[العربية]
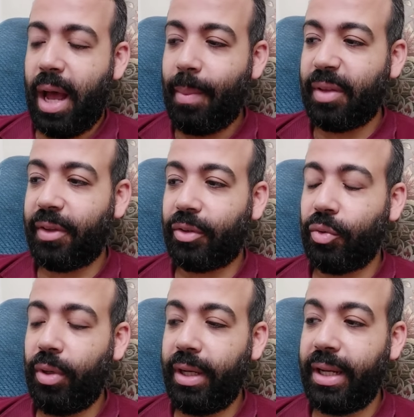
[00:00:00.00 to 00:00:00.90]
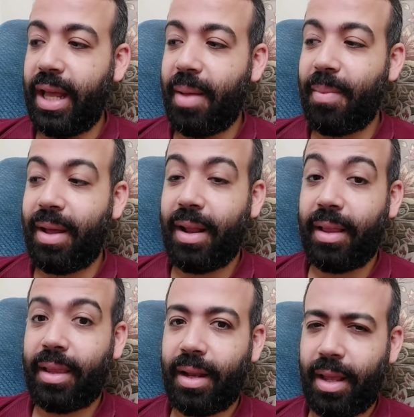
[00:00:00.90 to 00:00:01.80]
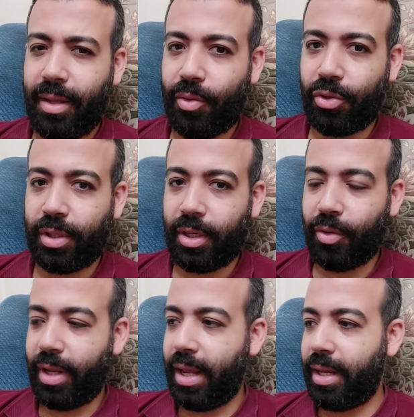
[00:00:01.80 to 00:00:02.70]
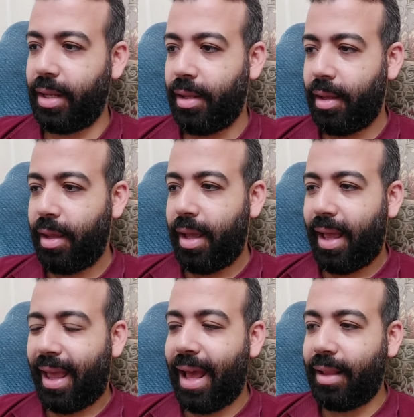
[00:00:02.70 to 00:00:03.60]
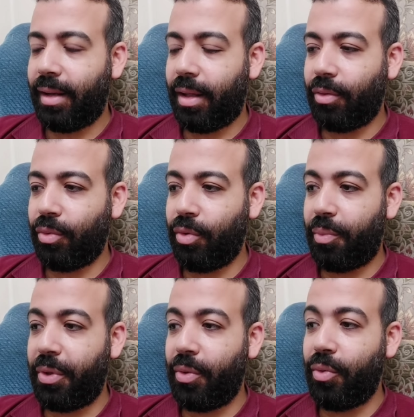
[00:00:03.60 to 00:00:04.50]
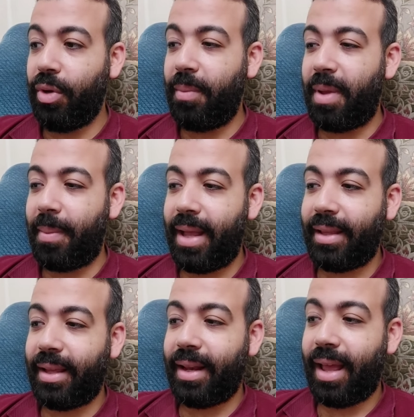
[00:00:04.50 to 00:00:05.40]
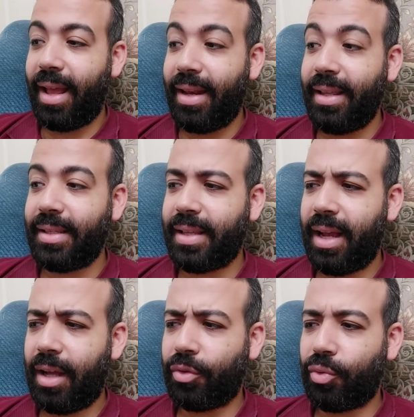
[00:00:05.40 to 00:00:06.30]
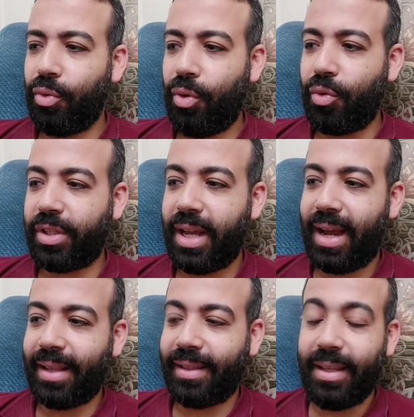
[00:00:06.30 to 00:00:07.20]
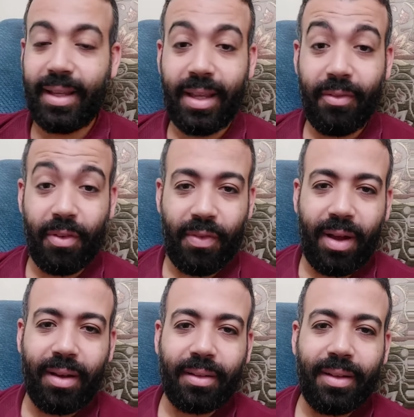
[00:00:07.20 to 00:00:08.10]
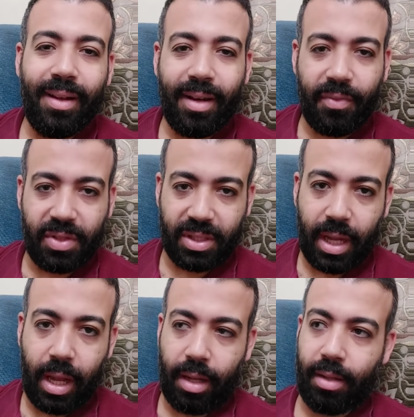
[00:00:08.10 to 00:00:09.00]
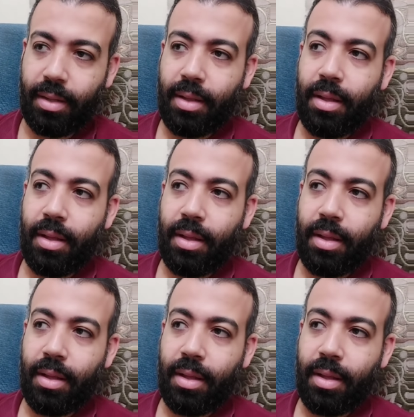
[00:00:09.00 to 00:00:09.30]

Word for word: أحمد فتوح إلى بناثانيكوس اليوناني خالد الغندور بيقول مبادئ الأهلي ساعة تروح وساعة تيجي في فقرة اعرف الصح